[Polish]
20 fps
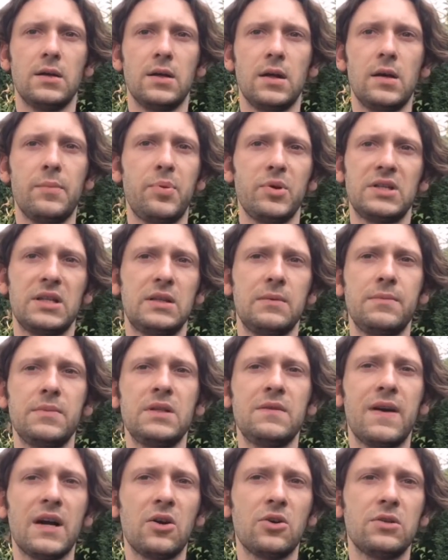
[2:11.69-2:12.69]
A poza tym
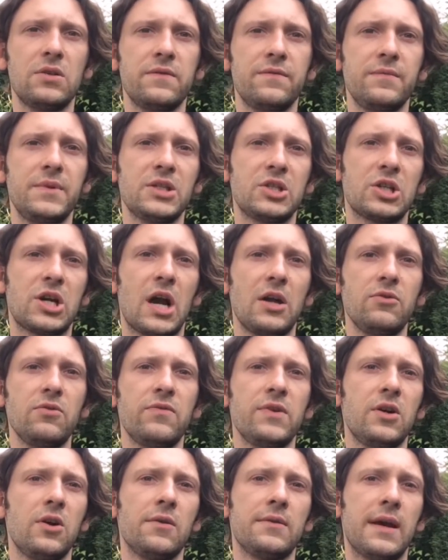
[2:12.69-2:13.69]
dwa koty w mieszkaniu
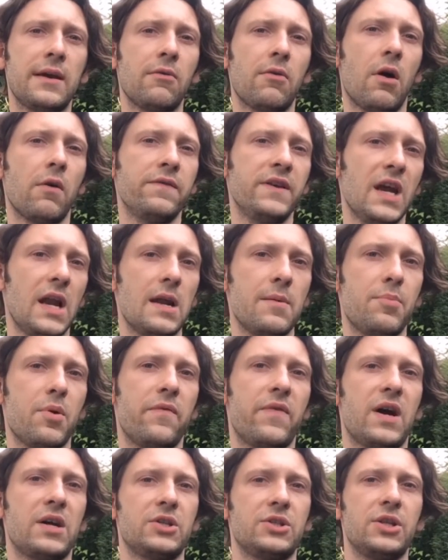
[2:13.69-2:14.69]
wyglądają o wiele
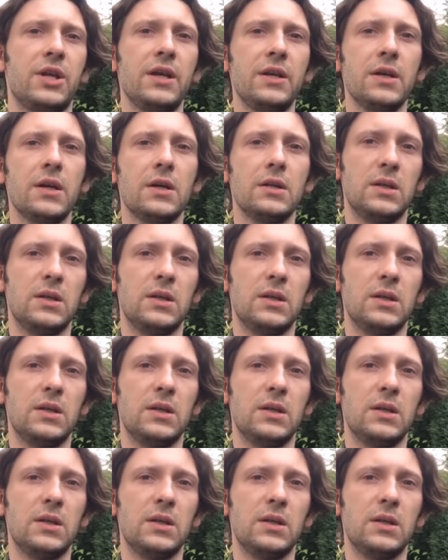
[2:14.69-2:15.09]
poważniej,